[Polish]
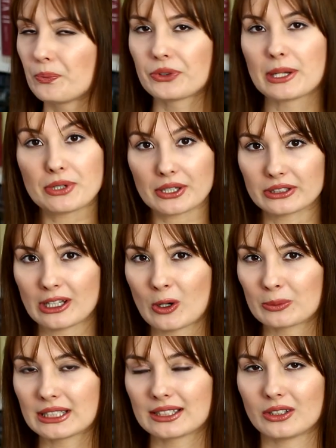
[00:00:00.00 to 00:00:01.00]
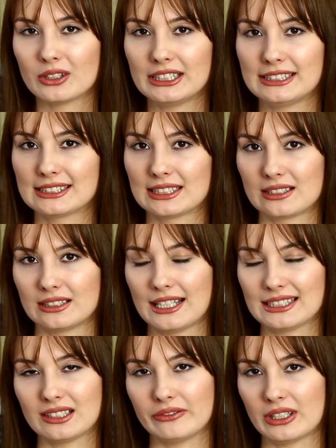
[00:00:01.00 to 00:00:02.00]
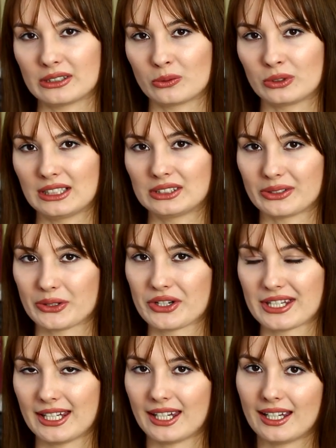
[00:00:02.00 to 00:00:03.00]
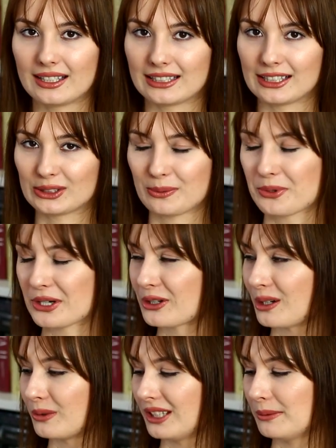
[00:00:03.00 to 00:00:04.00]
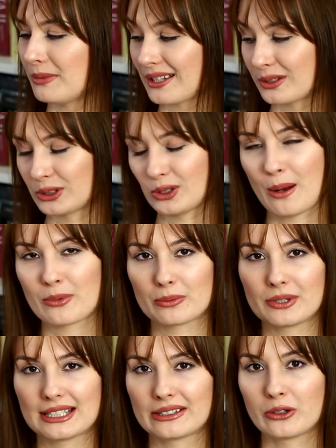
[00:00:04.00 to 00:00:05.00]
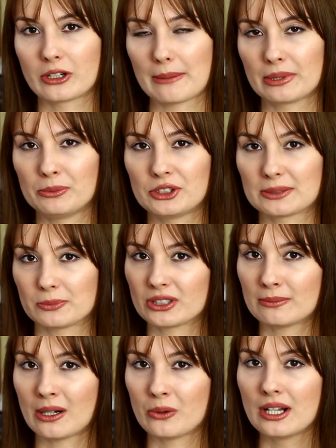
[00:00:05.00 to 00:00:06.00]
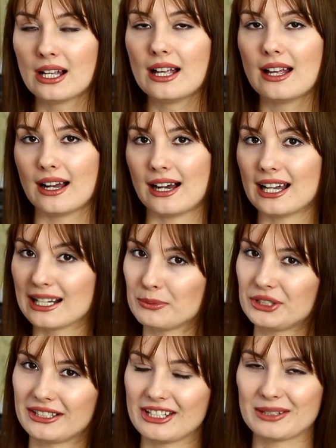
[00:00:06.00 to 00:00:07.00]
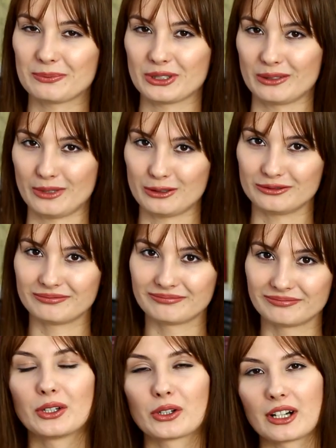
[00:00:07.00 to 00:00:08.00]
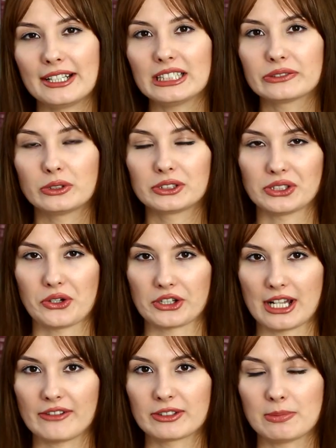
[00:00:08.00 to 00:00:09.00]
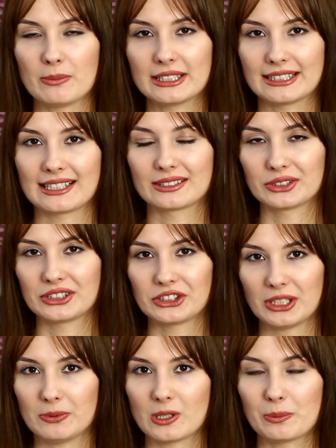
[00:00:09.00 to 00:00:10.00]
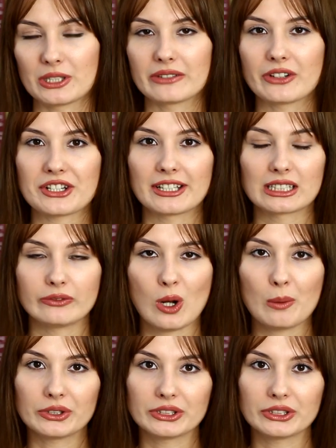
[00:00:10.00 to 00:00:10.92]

Nie przekonało mnie to i nie Niestety nie jestem fanką tej książki, także przykro mi, bardzo chciałam, żeby Sen o Okapie mi się spodobał, ale mi się nie spodobał. O kolejnych dwóch książkach wspomnę tak dosyć szybko, ponieważ nagrywałam